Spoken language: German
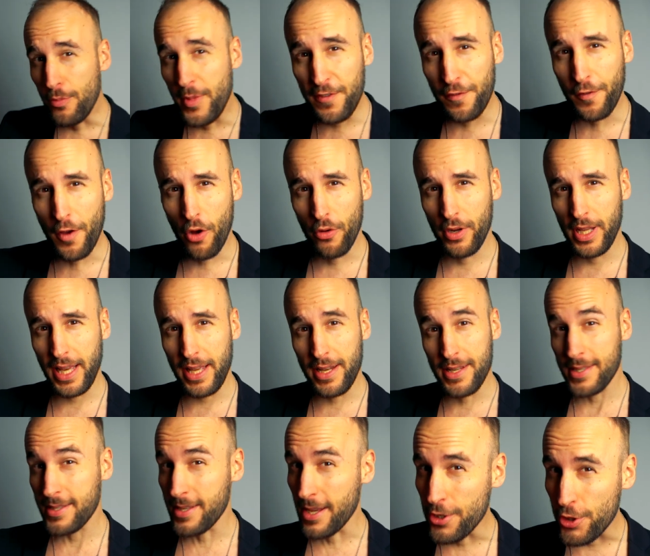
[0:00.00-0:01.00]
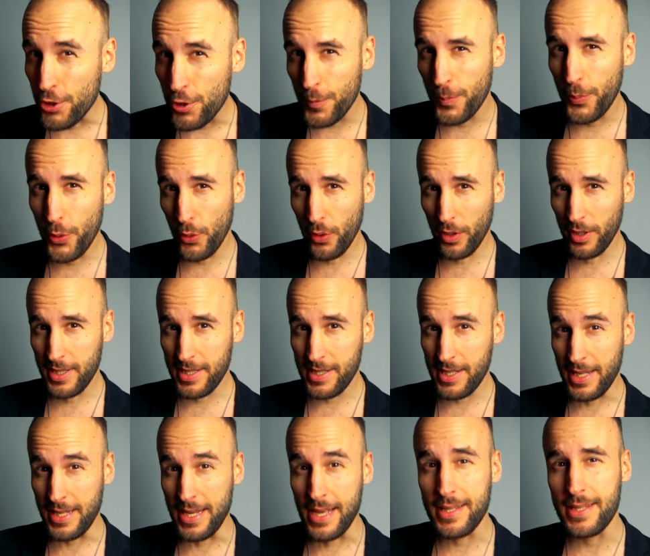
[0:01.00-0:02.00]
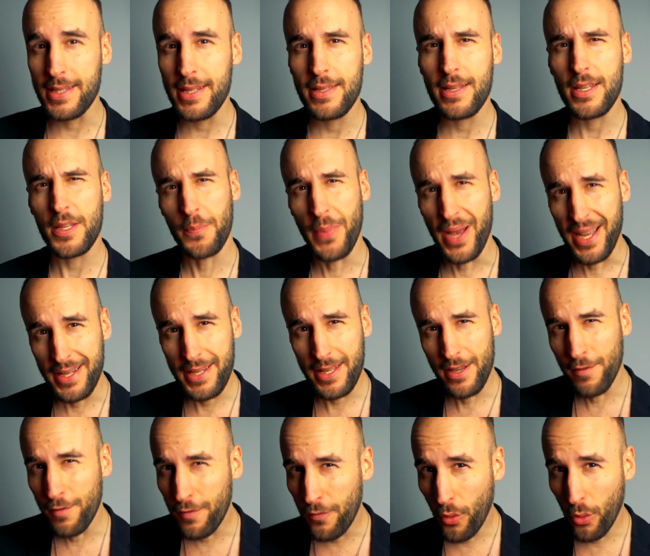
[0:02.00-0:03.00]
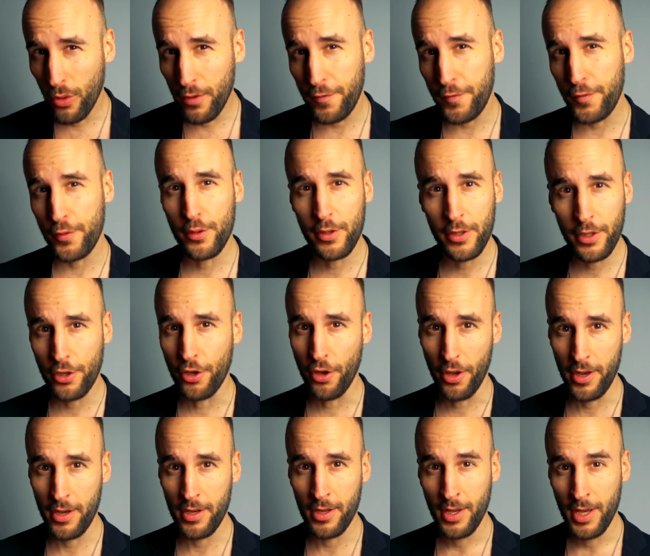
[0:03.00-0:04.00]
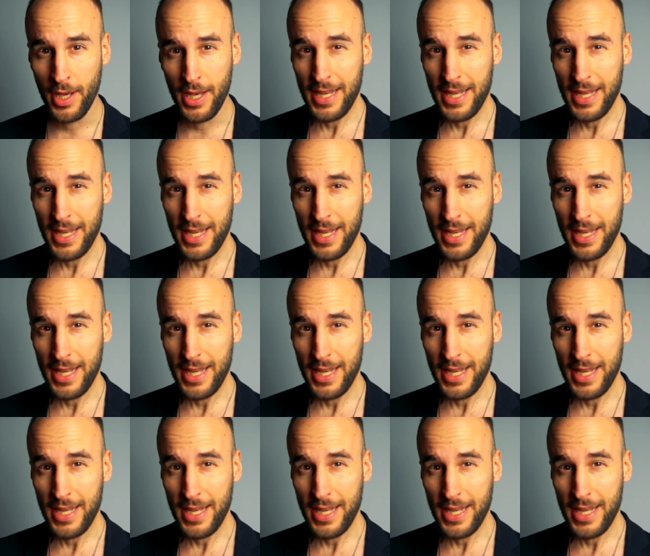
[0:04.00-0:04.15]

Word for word: du mit Frauen redest, dann spüren sie, dass sie sich bei dir wohlfühlen können.